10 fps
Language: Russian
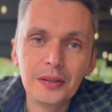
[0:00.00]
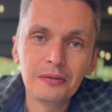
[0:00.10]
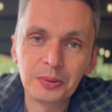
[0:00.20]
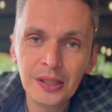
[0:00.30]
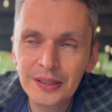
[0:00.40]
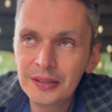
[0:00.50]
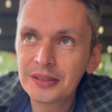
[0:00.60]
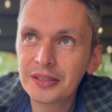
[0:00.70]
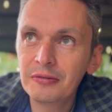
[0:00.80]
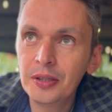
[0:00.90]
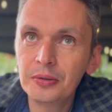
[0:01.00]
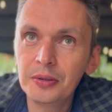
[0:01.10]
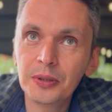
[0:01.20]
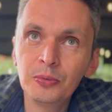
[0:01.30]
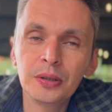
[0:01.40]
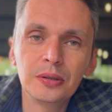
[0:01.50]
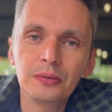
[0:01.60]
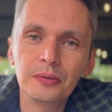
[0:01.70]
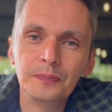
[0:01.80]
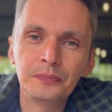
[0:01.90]
Вообще летник закрывают не потому,
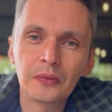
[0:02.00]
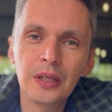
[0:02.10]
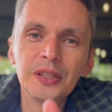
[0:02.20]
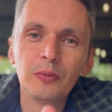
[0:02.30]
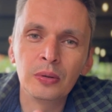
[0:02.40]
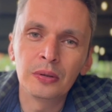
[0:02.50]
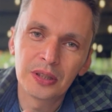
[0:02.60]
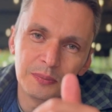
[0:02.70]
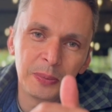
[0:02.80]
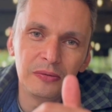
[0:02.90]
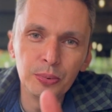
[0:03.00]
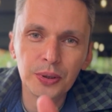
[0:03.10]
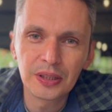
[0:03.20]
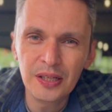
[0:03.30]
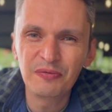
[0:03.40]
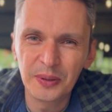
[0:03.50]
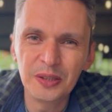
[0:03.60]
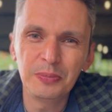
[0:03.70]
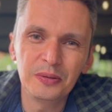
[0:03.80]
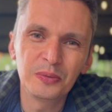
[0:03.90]
что гостям холодно, там тепловые пушки стоят, в
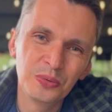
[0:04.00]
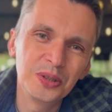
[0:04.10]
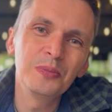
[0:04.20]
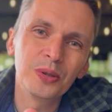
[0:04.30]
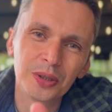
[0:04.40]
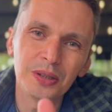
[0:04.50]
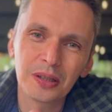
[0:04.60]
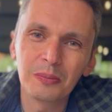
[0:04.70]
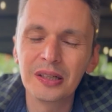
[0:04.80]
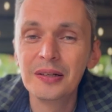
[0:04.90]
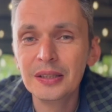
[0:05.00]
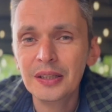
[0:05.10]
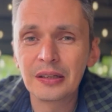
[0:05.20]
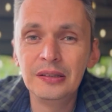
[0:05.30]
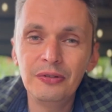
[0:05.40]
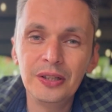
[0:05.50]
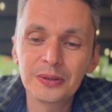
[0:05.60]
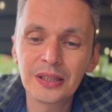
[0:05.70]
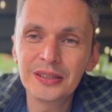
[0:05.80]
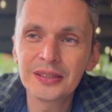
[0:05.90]
принципе, тут и зимой можно нормально в
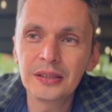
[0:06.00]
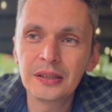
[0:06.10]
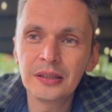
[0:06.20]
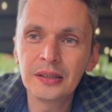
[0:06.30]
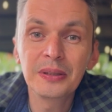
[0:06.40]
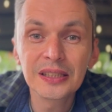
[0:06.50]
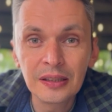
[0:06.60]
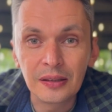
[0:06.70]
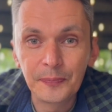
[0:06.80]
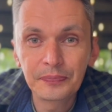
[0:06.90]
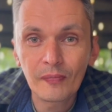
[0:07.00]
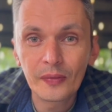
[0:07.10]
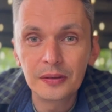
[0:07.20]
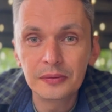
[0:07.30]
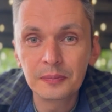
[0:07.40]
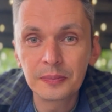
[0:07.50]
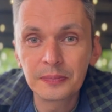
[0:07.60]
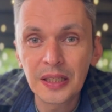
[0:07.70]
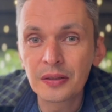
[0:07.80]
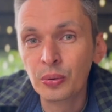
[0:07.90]
Литвейном согреться. А персонал,
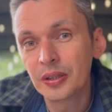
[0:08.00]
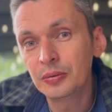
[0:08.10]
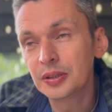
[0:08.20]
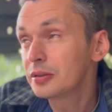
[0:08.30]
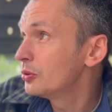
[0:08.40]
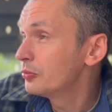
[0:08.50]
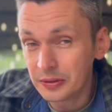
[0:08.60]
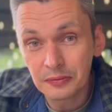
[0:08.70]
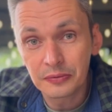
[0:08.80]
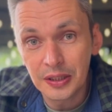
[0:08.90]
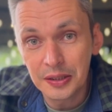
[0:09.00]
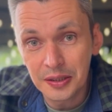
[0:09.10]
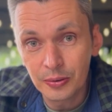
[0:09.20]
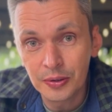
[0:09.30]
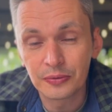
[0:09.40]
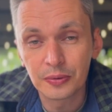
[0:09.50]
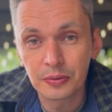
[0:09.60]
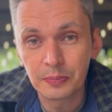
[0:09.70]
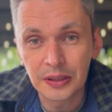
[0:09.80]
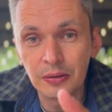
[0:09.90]
так как кухня находится вот в здании напротив,
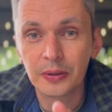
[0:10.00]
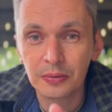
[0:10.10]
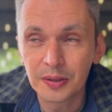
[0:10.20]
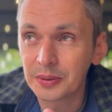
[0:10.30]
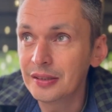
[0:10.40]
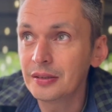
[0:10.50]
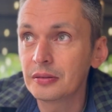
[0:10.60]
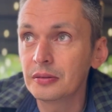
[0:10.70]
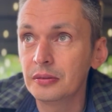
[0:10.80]
то персонал приходится специально